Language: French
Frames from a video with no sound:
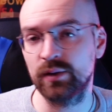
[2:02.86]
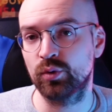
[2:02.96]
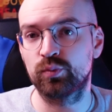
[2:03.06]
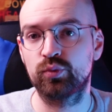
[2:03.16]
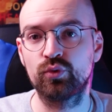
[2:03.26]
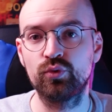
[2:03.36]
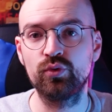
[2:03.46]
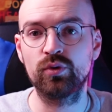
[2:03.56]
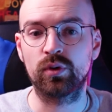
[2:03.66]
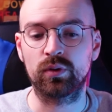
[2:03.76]
le
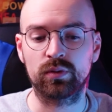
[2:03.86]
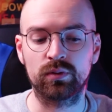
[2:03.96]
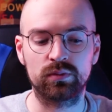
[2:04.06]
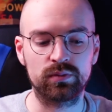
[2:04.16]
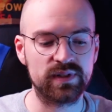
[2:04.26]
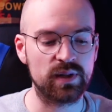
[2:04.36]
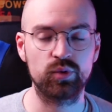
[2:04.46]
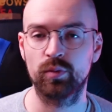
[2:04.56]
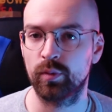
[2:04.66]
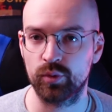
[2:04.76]
plus euh, simplement